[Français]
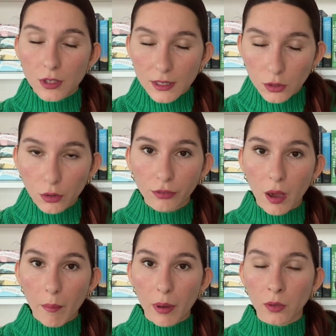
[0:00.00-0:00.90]
deux
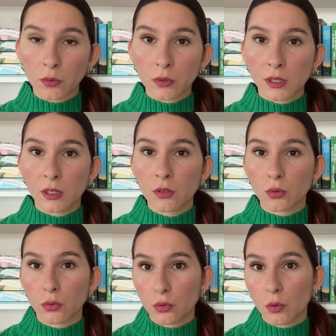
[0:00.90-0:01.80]
femmes pardon, qui
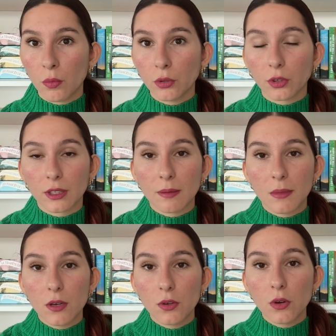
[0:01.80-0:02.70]
sont sûrement dans des
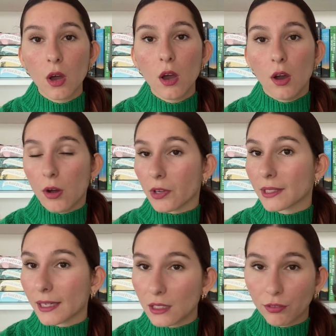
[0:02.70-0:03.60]
milieux euh,
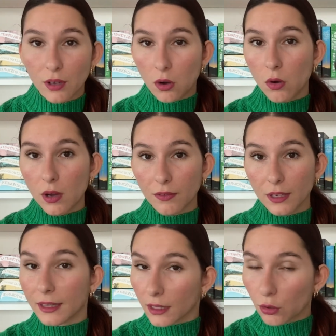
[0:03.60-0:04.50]
très différents,
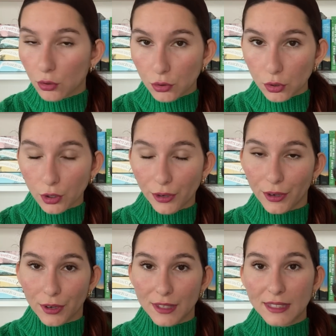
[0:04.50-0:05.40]
avec des cultures
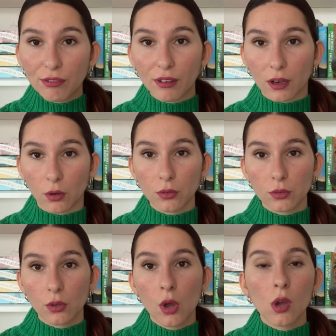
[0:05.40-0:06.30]

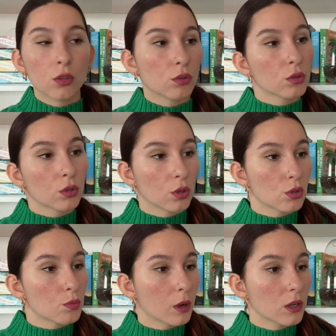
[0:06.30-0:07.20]
différentes. Donc euh,
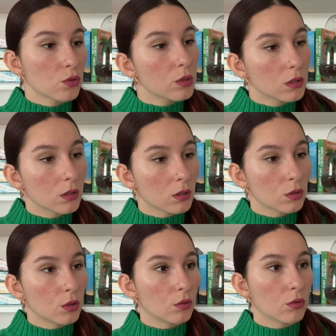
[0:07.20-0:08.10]
je me réjouis de,
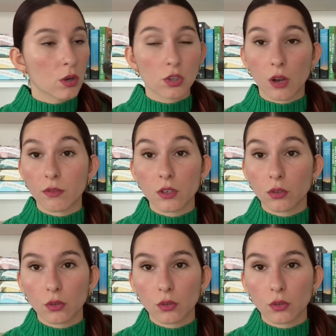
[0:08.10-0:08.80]
le voir, je l'avais